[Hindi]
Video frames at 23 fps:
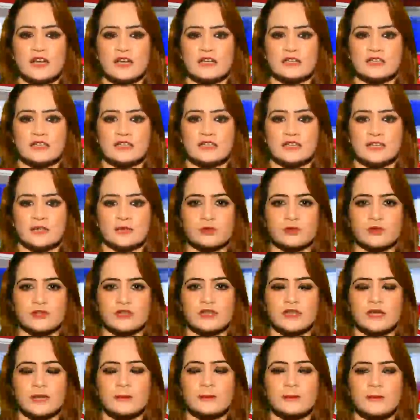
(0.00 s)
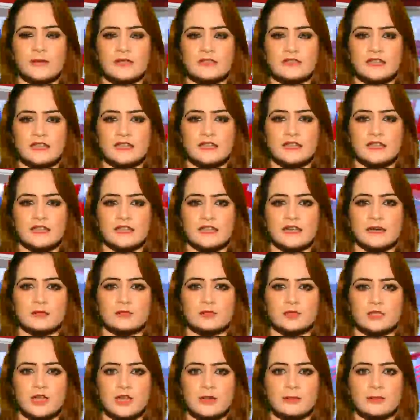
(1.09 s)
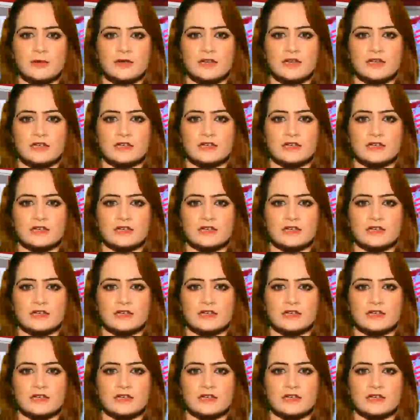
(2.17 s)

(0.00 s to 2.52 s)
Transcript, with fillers: करार देते हुए बंद करने का मुतालबा कर